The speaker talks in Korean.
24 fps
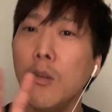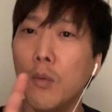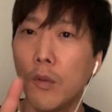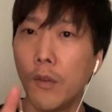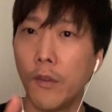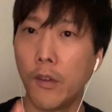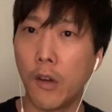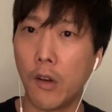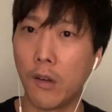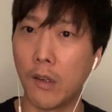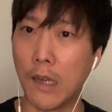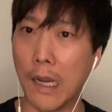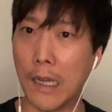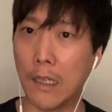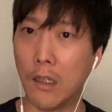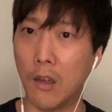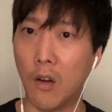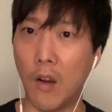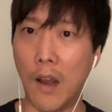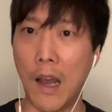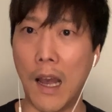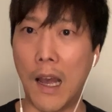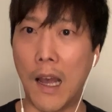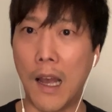분석을 하는
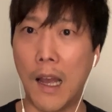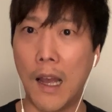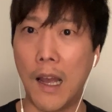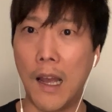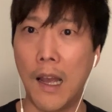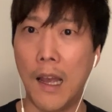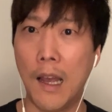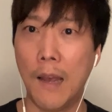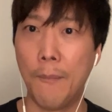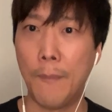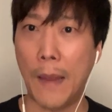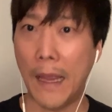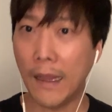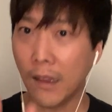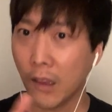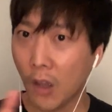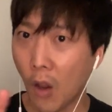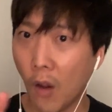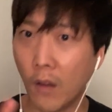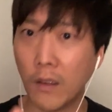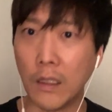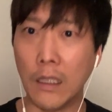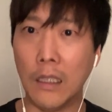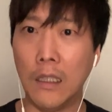거야.
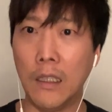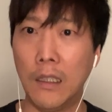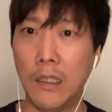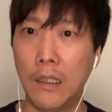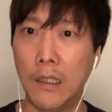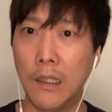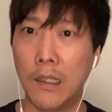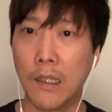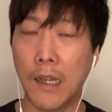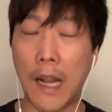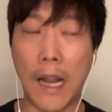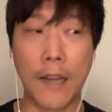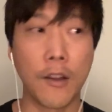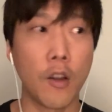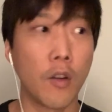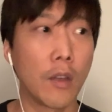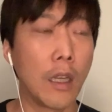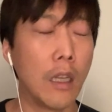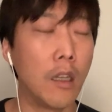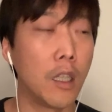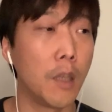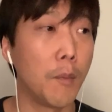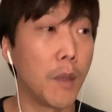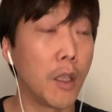패턴을. 가령
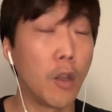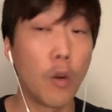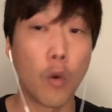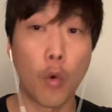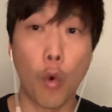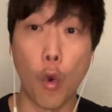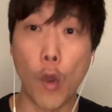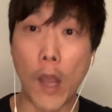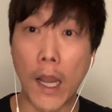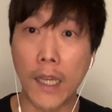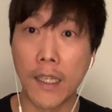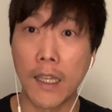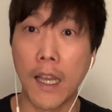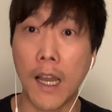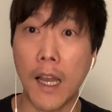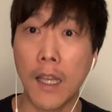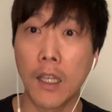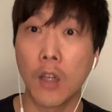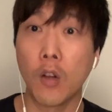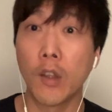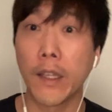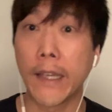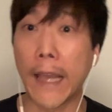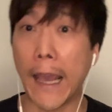예를 들면 이건 고양이야,
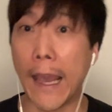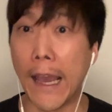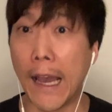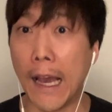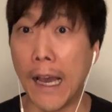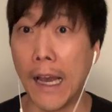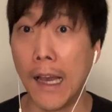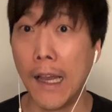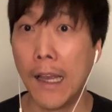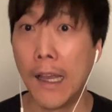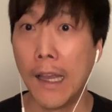이건 개야.